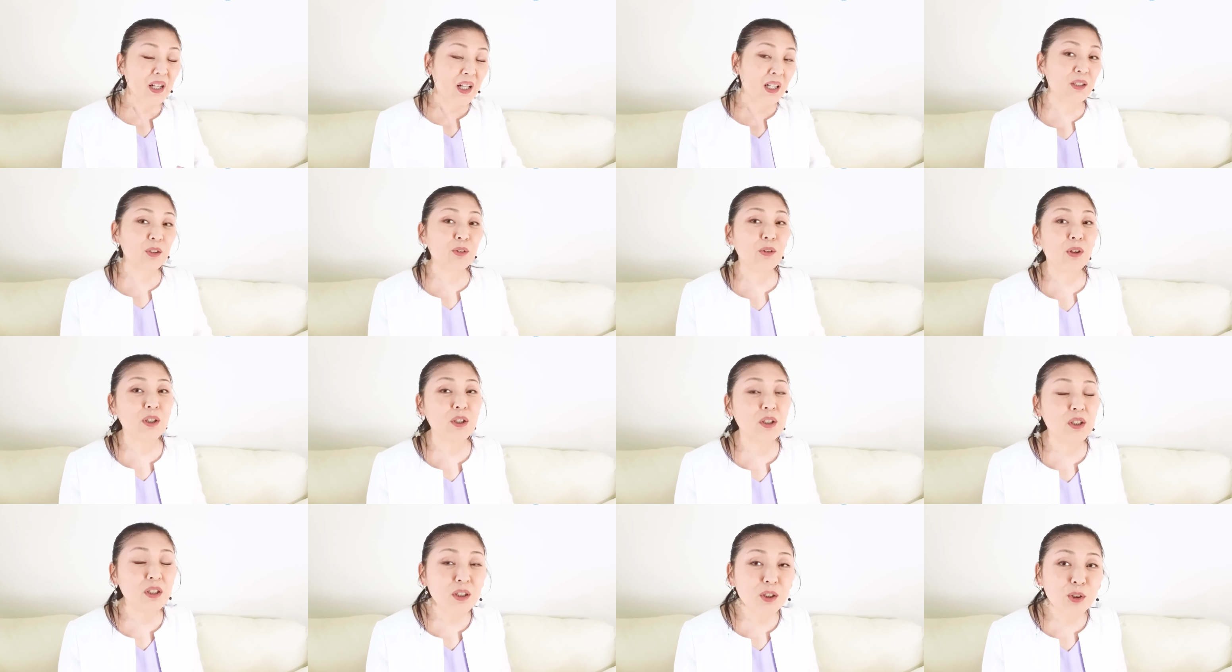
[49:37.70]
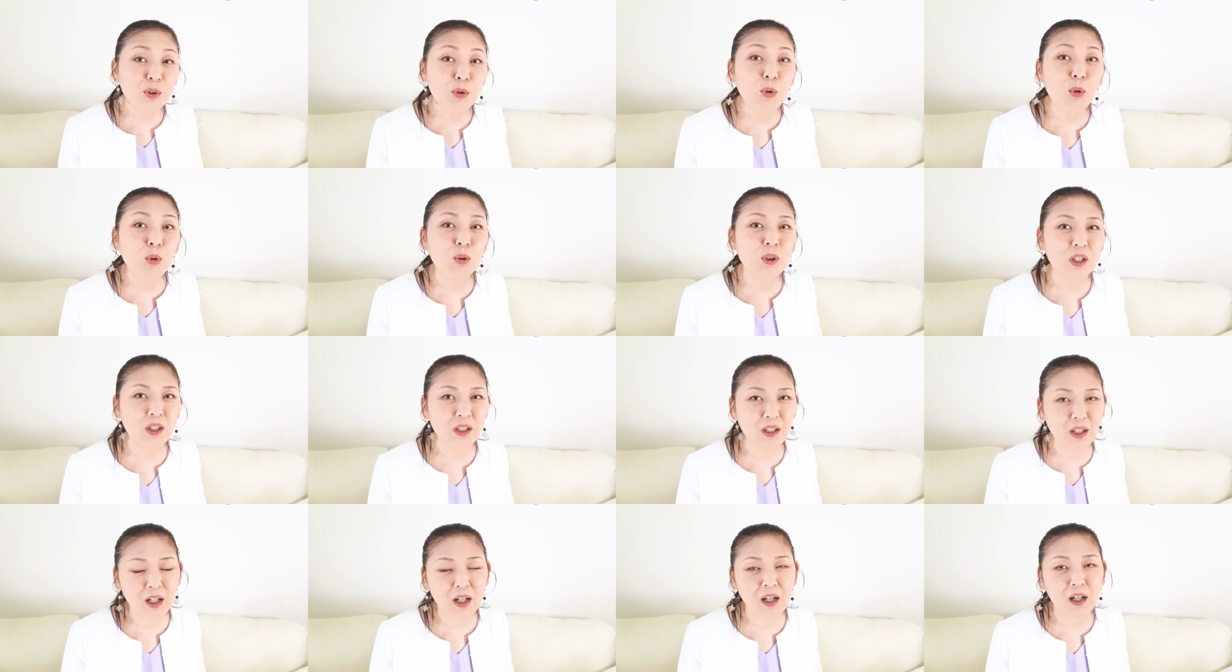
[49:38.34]
あとは信号
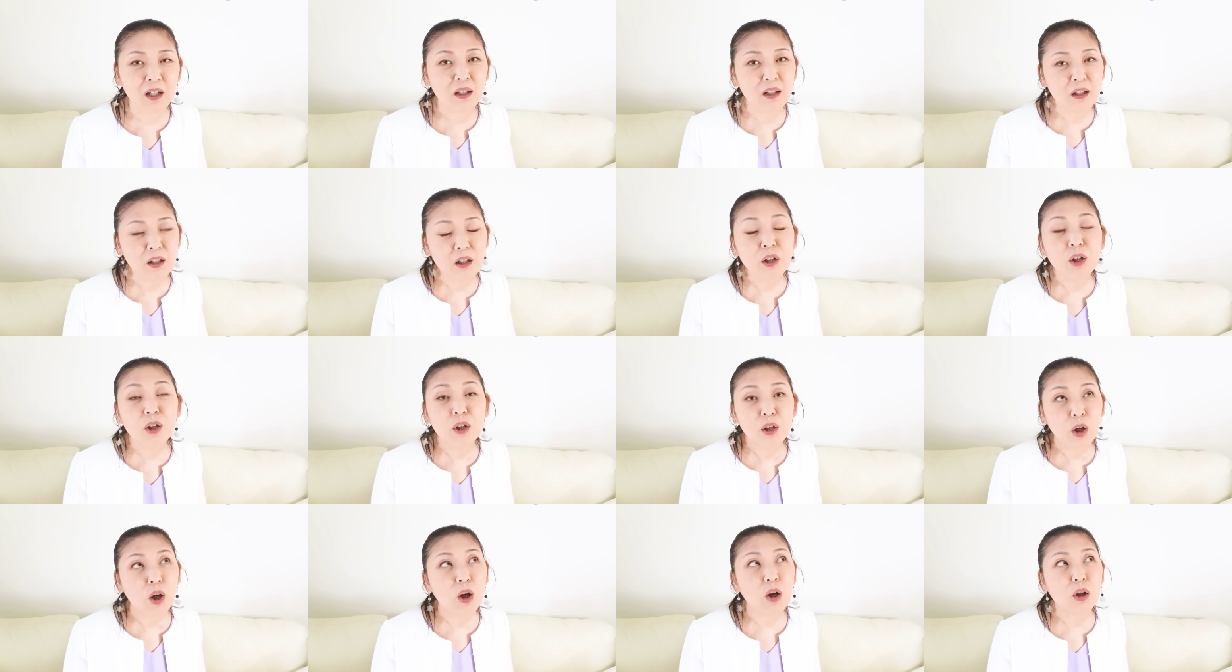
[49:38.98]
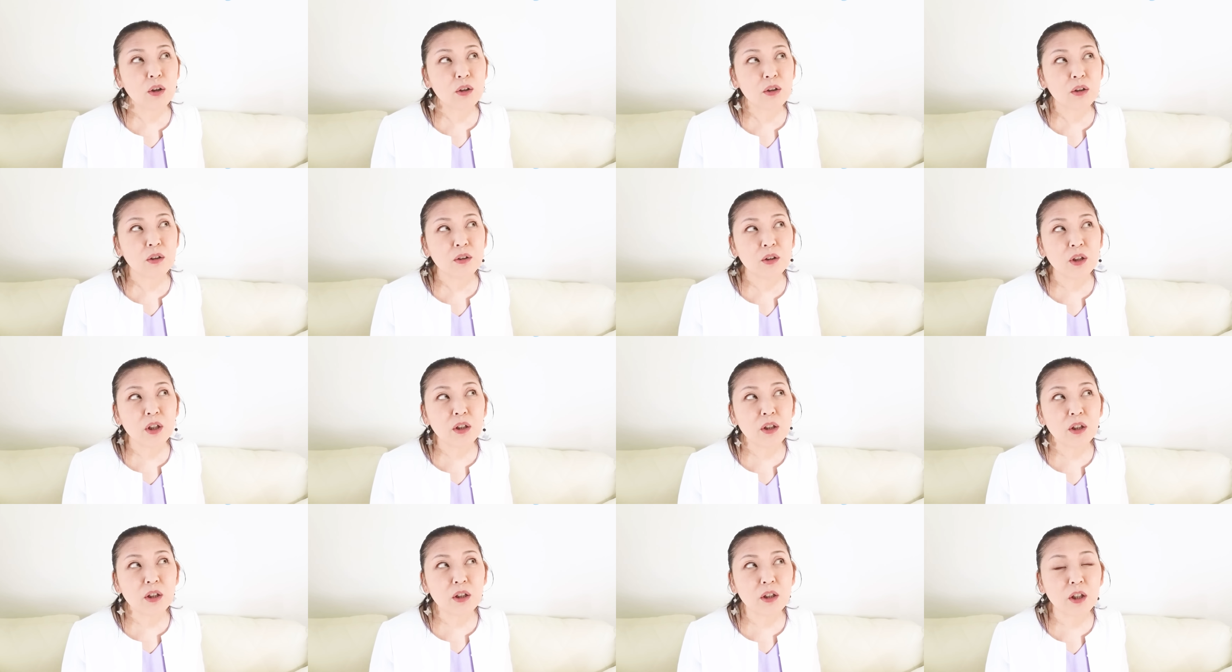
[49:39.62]
機が、あ、
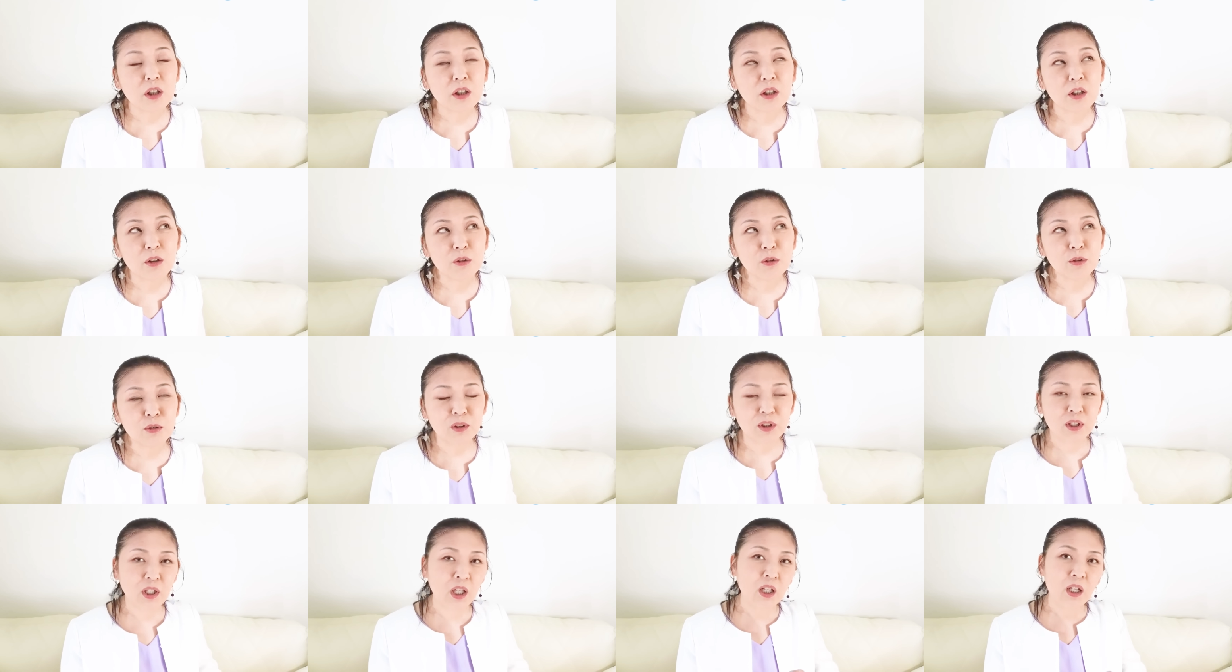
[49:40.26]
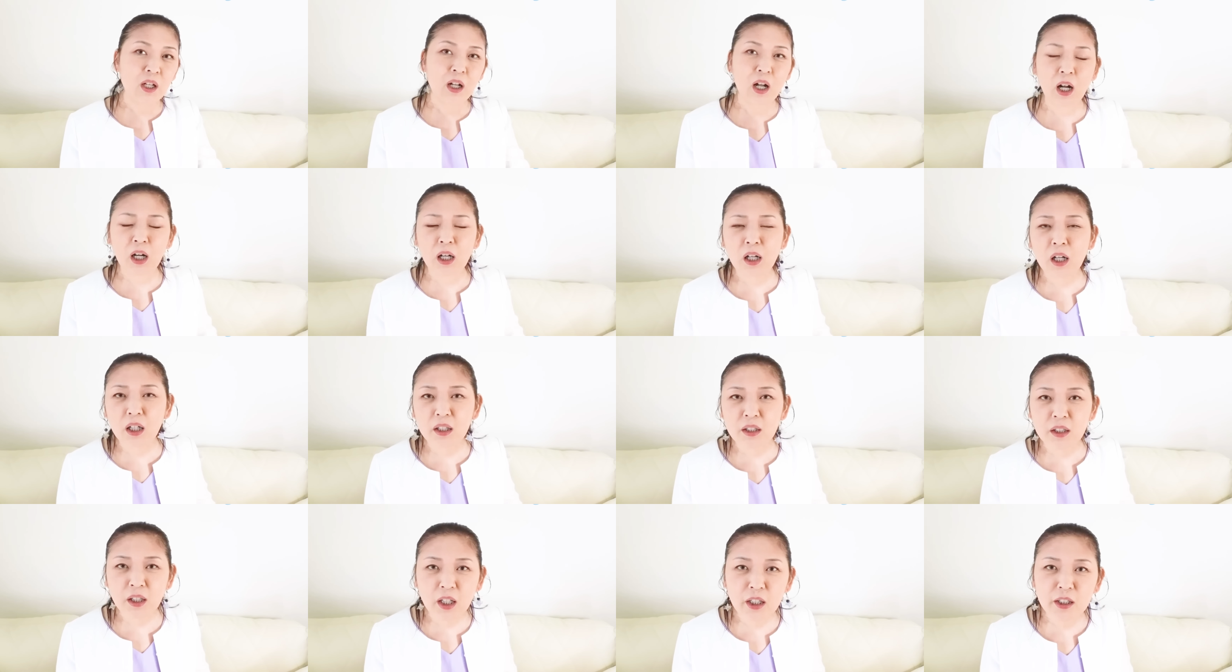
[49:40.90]
電気消えてるって案
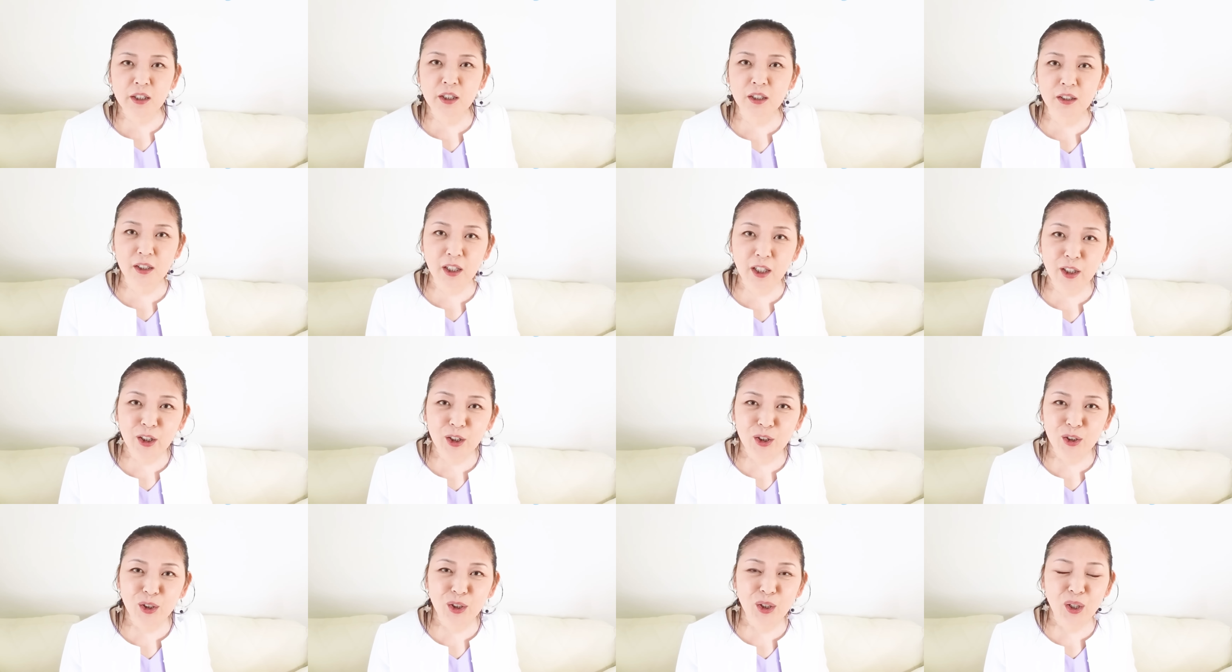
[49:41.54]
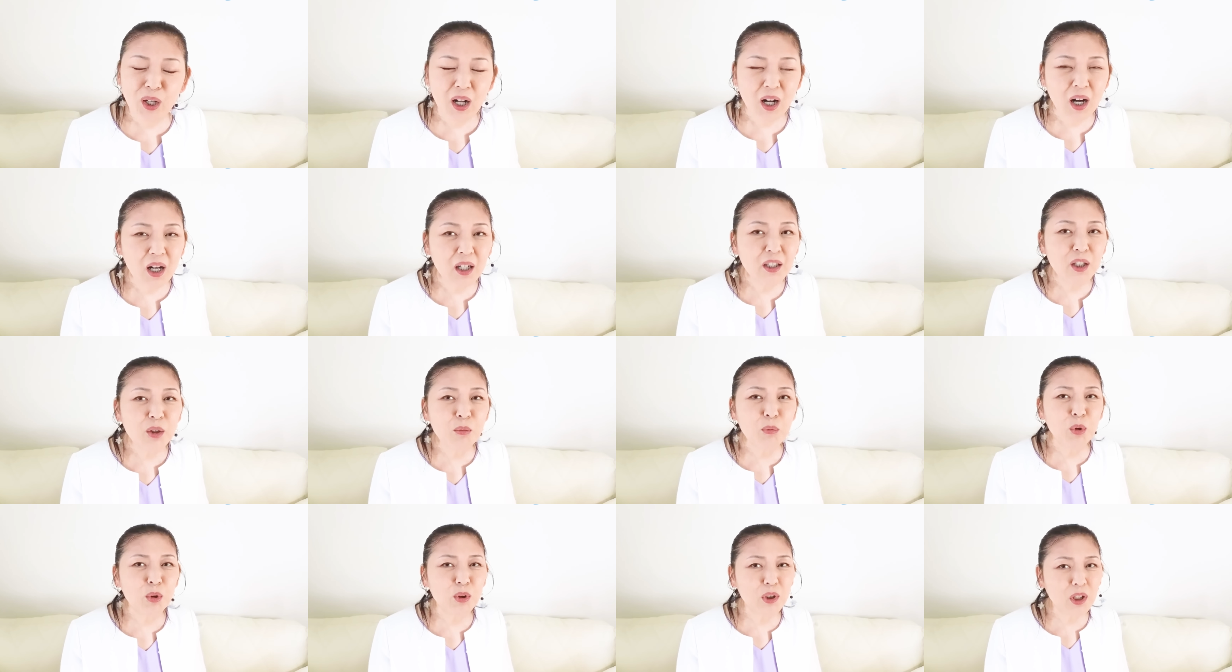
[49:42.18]
外ないじゃないあ
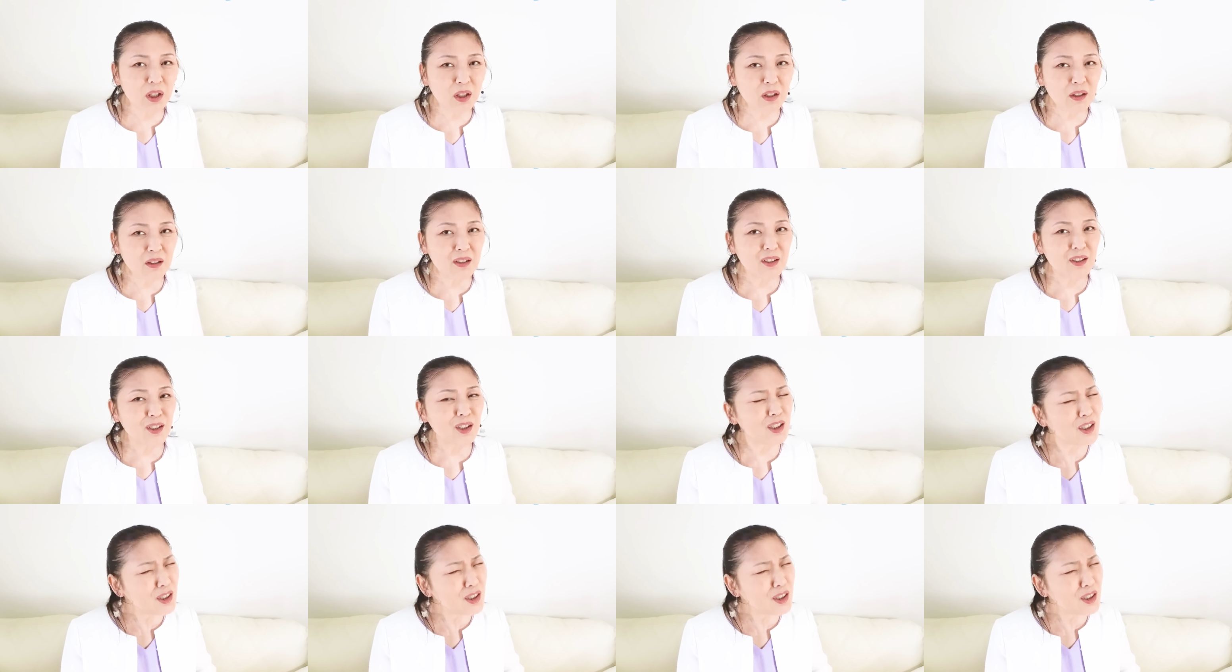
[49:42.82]
れもね、